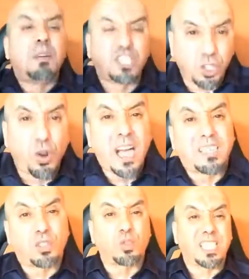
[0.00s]
ما نشروا هذا
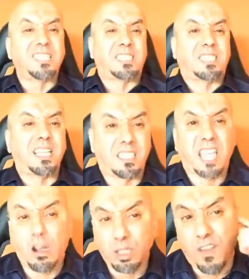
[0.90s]
توصل السيد
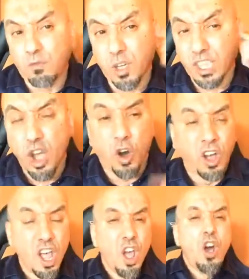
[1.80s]
داودي في ودنو
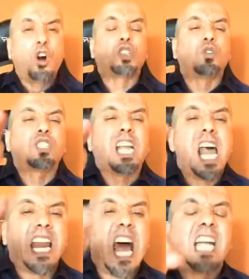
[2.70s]
وتوصل
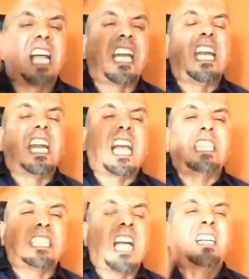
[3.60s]
على هذاك اللي
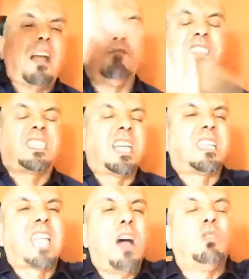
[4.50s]
كيتحكم
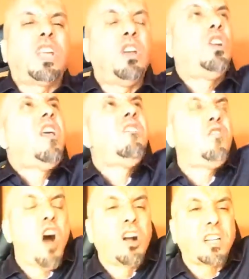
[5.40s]
السيد داودي اللي
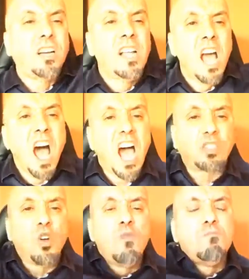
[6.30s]
الفوق
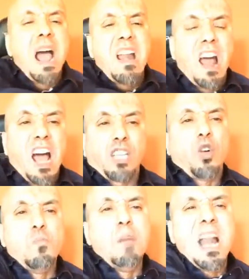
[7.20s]
هادو هما هادو
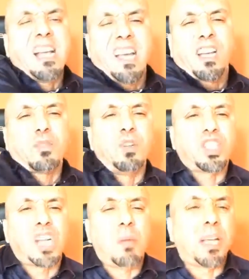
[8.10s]
هما اللي كيخدموا
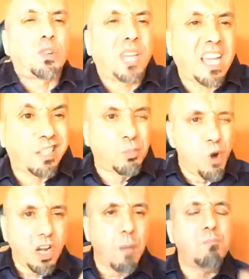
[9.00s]
الشعب هادو
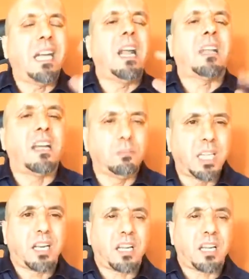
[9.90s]
كيخدمونا بمعنى القلم ديك